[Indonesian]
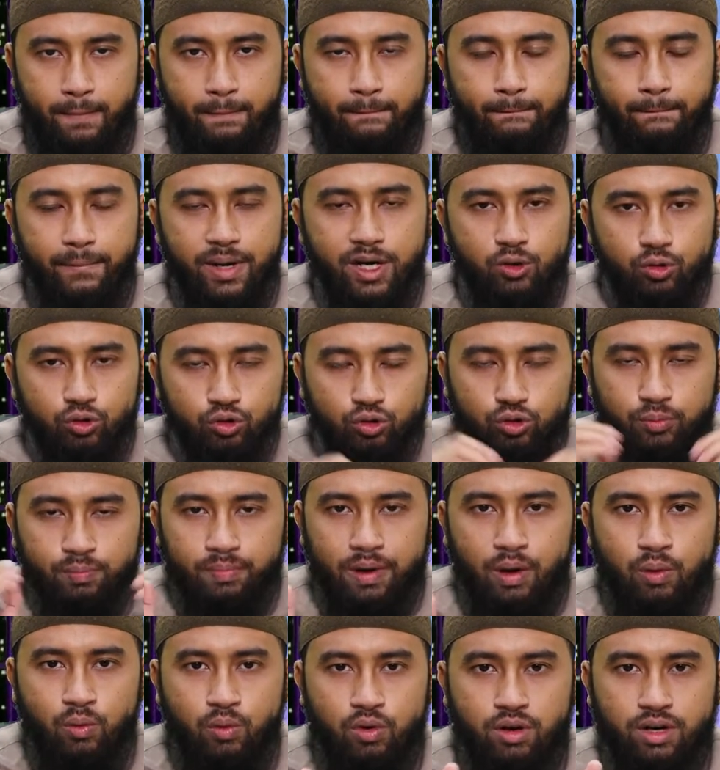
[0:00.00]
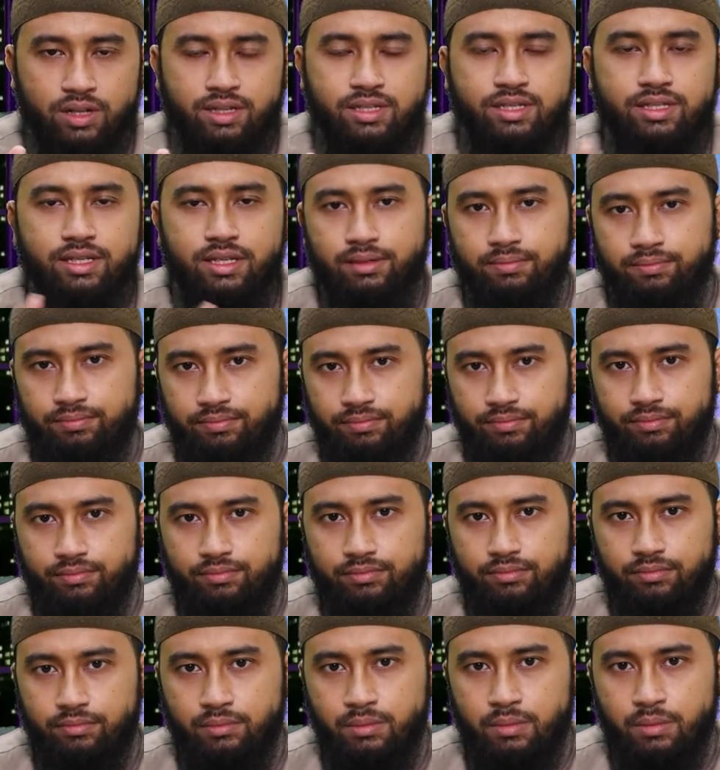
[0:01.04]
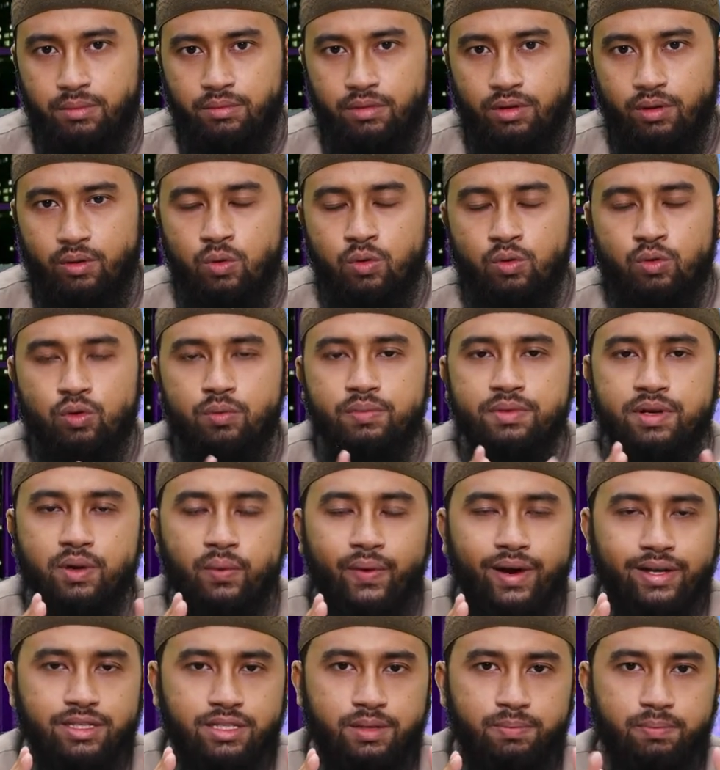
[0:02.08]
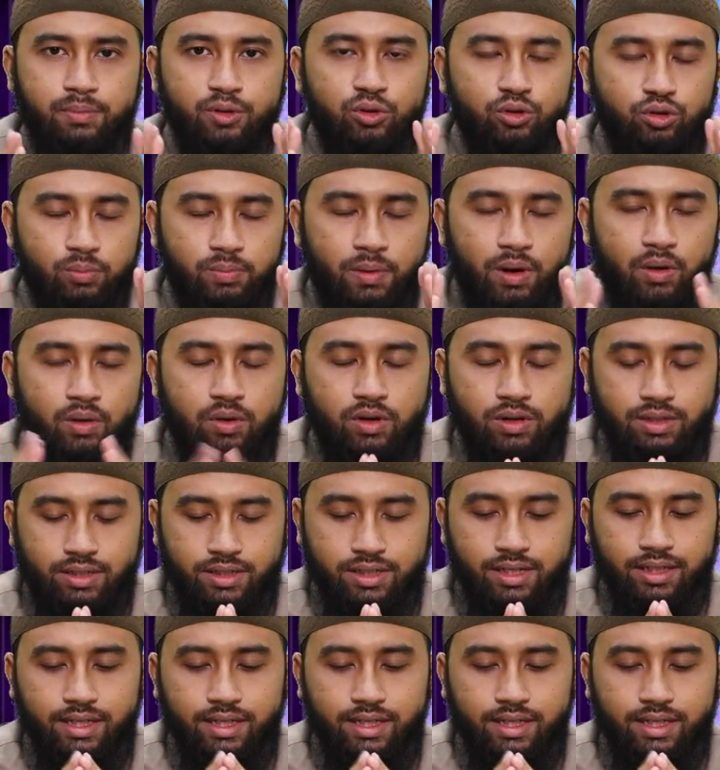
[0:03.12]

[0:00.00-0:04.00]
menutup auratnya. Hukumnya wajib menutup auratnya.